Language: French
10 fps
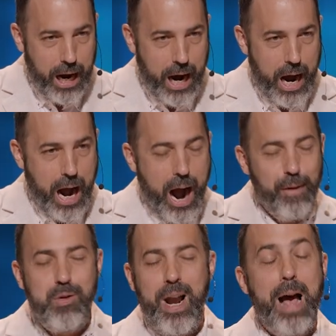Euh, en
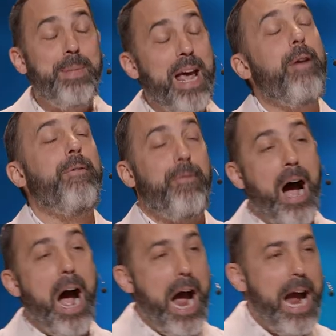voulant bien
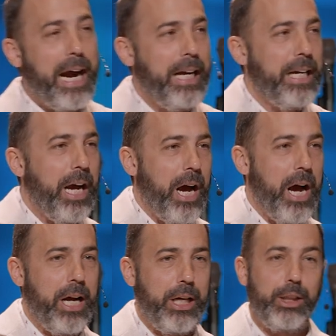faire,
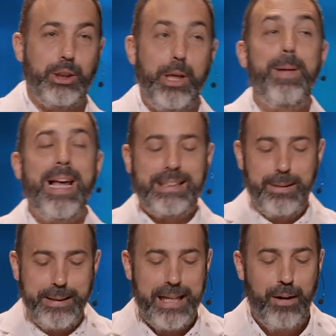euh, j'ai blessé
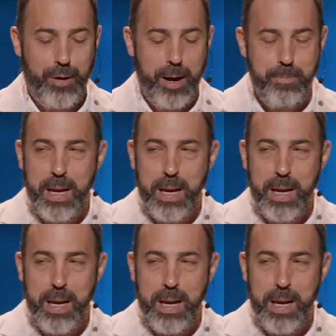mes enfants.